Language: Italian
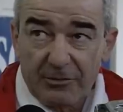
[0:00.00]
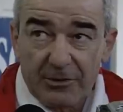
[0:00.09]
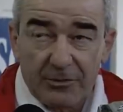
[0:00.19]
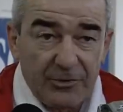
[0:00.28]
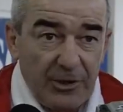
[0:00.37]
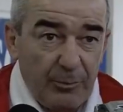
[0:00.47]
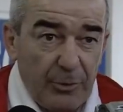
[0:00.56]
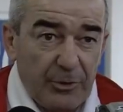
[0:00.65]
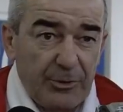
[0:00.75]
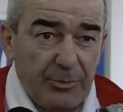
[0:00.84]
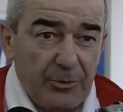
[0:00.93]
quando stai un po' a
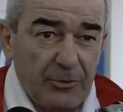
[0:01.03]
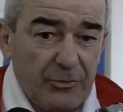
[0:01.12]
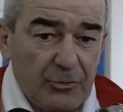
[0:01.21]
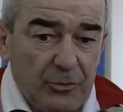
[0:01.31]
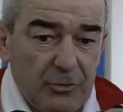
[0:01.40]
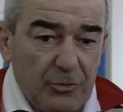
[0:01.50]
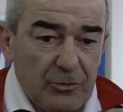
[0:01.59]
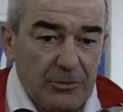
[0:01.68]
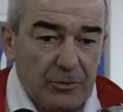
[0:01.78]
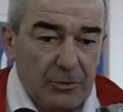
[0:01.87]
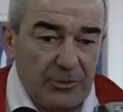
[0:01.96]

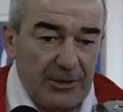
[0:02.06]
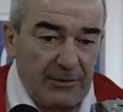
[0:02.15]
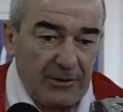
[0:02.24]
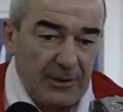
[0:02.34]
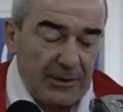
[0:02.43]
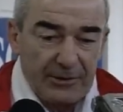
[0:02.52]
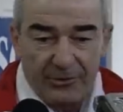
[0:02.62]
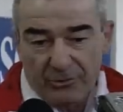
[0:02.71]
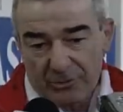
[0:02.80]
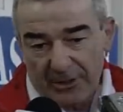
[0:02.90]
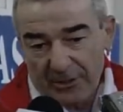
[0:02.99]
riposo contava il
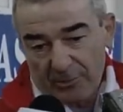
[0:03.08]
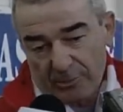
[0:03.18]
risultato,